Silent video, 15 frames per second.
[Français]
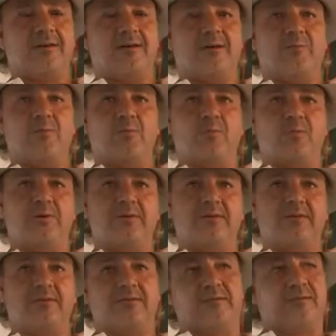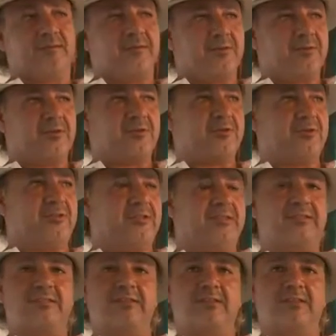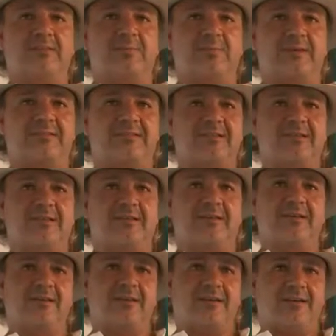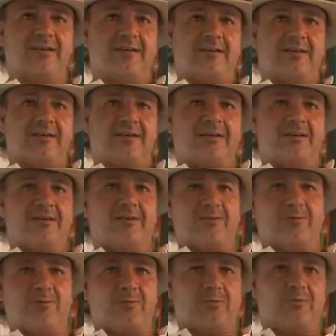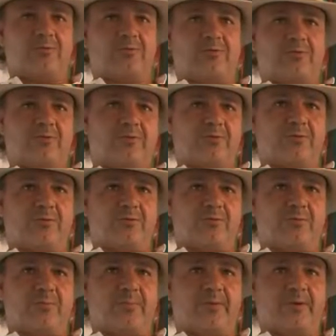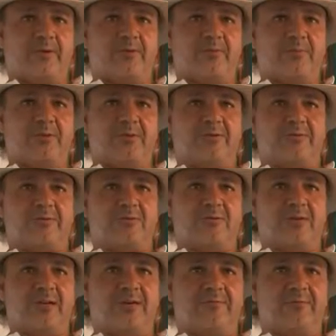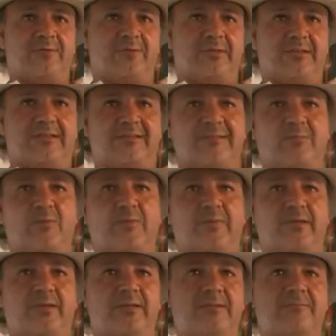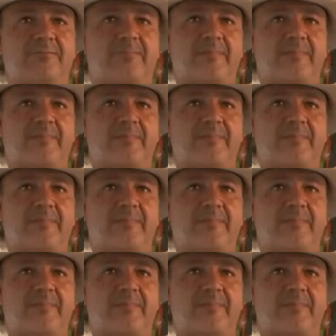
à un moment, j'ai décidé de passer euh, autre, en prenant bien entendu l'avion et quitter mon pays.